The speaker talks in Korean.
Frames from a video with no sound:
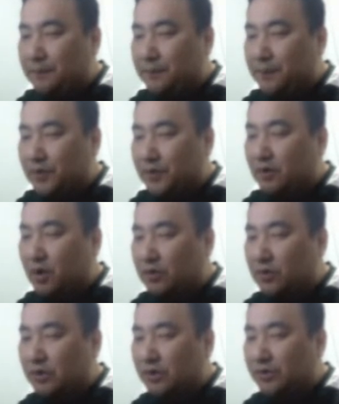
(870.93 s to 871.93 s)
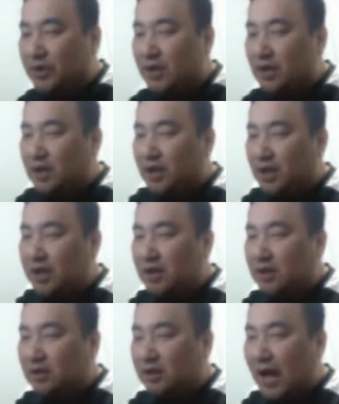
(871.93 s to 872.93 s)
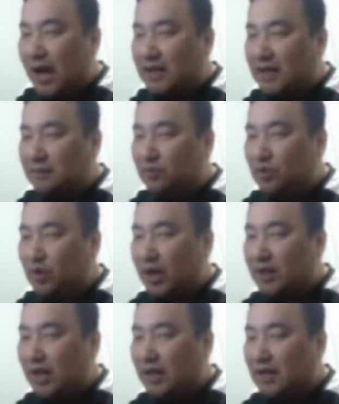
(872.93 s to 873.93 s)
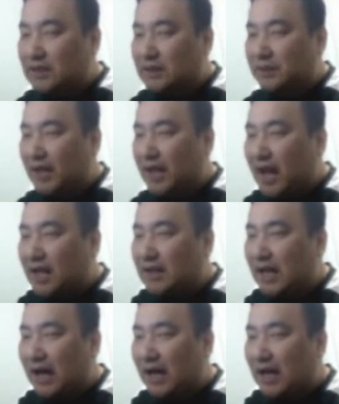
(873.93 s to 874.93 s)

예, 결국은 이 다른 문화에 대한 학습을 해야 한다.